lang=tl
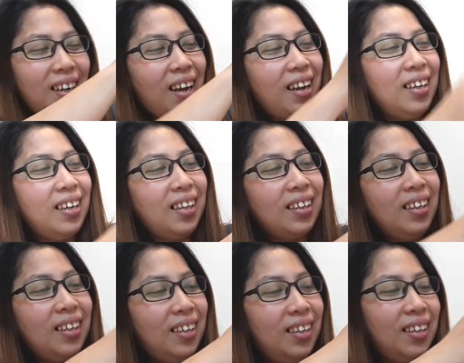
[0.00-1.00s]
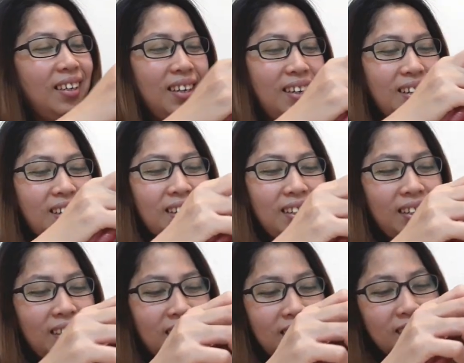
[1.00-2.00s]
Sirain natin.
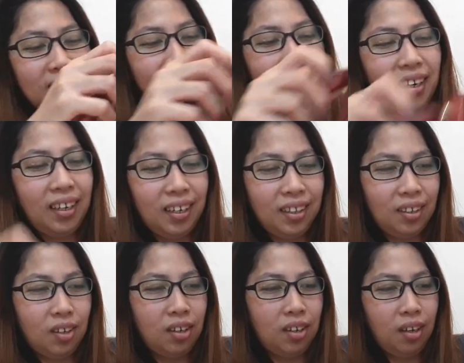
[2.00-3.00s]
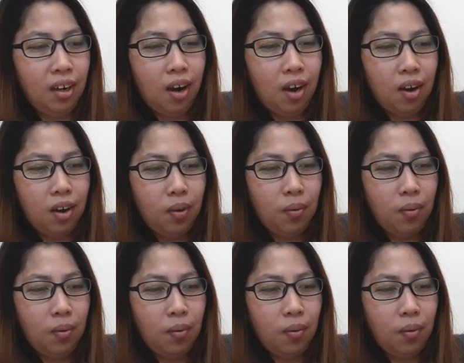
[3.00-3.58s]
Tsaka ito. Oh,